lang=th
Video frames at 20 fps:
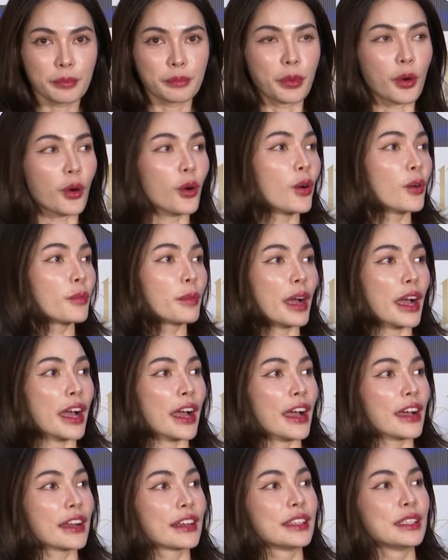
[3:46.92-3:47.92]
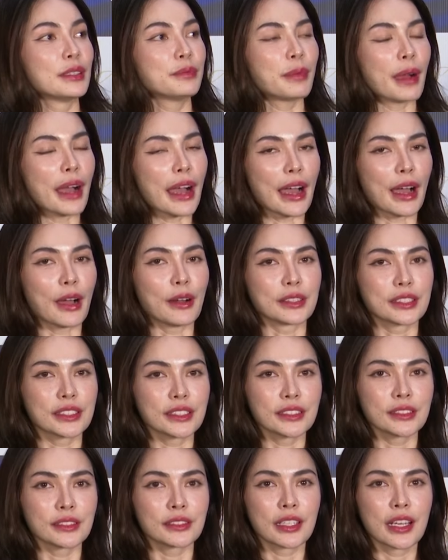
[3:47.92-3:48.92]
โพงพางเลยหรือเปล่า
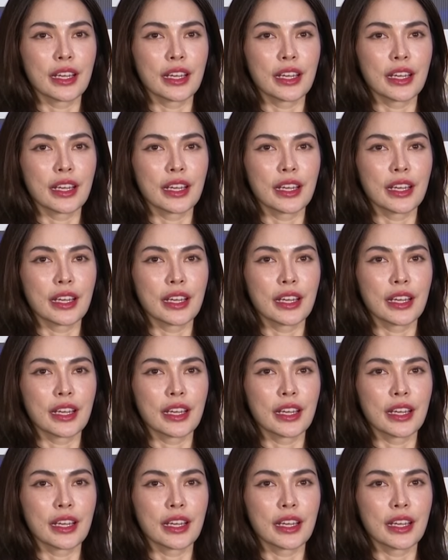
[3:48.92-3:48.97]
ซึ่ง